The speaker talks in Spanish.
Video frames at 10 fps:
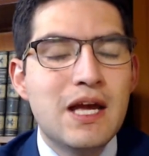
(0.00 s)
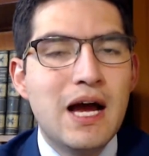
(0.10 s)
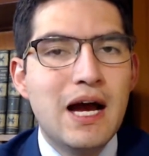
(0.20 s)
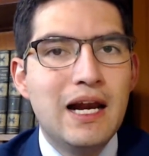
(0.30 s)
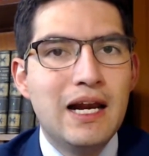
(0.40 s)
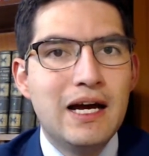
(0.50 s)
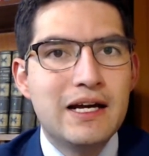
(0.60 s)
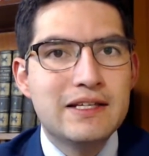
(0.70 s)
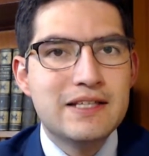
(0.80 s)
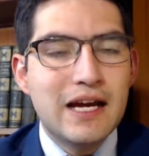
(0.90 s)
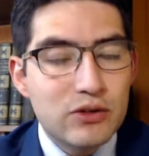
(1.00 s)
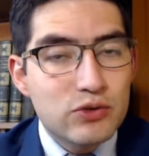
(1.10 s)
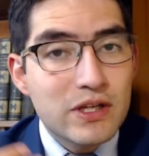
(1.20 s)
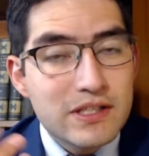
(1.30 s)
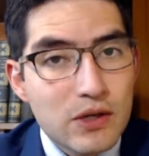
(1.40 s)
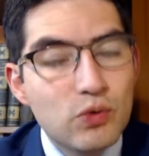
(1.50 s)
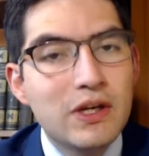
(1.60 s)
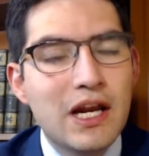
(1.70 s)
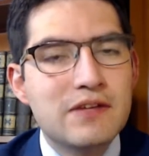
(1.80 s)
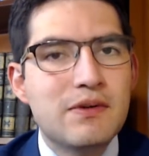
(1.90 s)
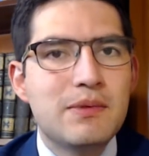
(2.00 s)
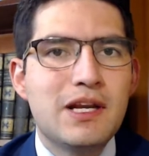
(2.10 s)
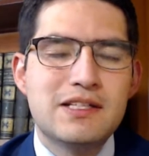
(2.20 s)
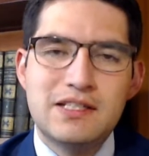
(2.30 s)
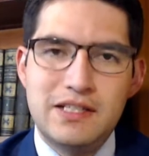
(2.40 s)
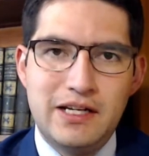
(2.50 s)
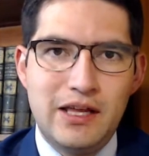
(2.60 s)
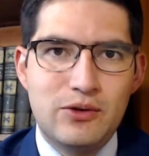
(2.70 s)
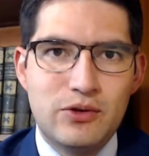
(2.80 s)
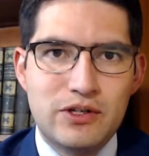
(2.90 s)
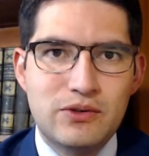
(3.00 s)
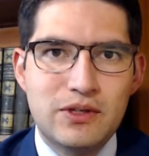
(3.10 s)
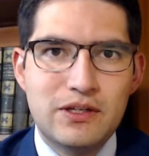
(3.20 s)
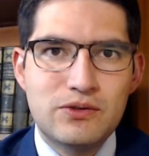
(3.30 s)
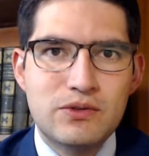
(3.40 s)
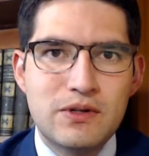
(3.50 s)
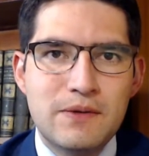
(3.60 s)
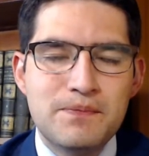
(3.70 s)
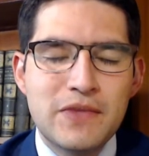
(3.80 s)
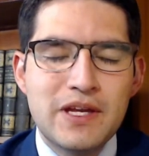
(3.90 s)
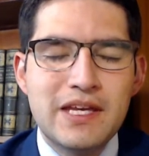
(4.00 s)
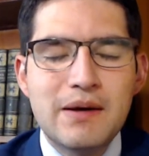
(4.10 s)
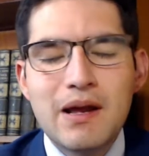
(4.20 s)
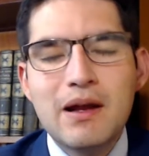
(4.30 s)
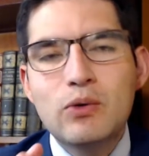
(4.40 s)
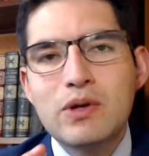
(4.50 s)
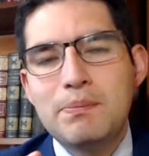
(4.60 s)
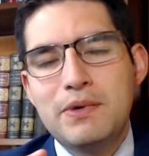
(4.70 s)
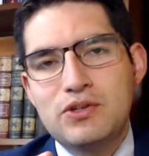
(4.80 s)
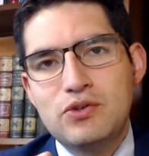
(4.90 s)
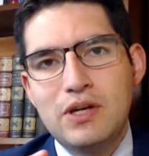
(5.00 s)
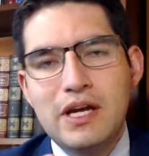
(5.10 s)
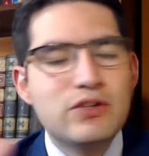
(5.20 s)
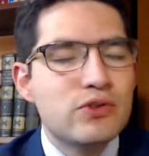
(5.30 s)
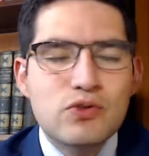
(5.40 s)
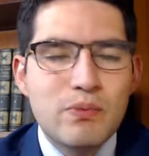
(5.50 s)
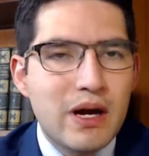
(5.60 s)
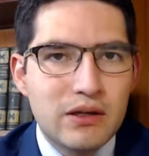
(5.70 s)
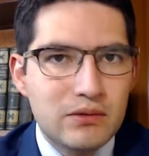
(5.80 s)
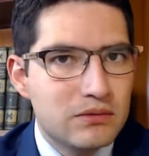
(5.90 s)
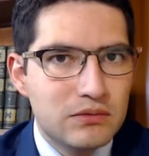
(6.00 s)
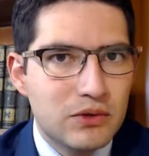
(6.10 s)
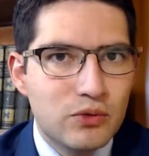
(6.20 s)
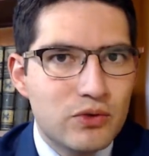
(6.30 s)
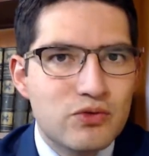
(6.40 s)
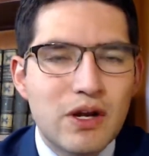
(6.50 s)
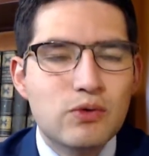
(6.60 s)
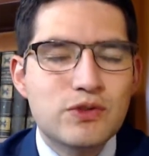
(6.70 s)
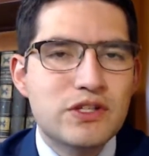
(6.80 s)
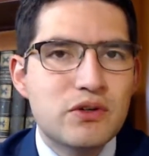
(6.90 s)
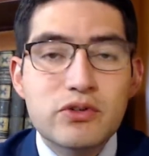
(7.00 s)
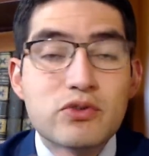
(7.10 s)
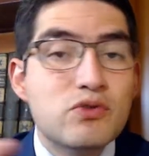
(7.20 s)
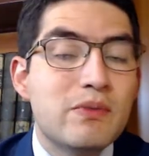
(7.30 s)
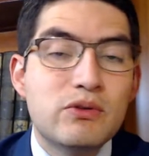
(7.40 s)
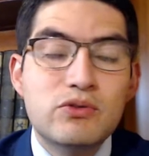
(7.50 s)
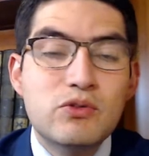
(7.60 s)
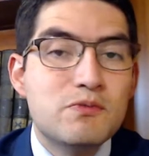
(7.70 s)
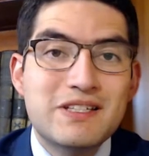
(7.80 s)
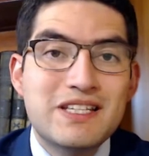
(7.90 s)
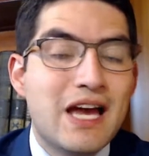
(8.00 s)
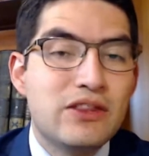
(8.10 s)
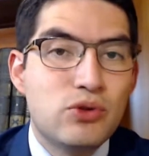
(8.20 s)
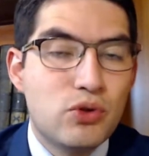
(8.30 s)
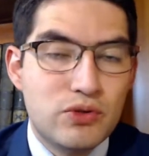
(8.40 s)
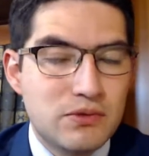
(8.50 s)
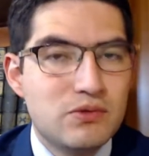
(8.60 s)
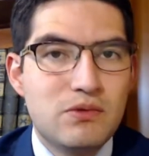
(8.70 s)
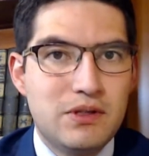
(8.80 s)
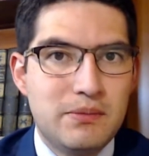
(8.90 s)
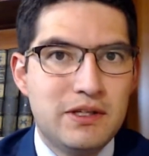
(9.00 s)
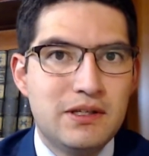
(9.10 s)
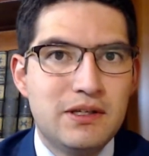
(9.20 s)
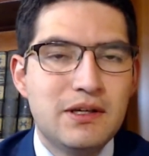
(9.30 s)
a, las, a que usted se una a las familias del Sagrado Corazón de Jesús. Y habrá alguna persona, eso es humano, no, no es una acusación, eso es humano, eso nos pasa a todos absolutamente,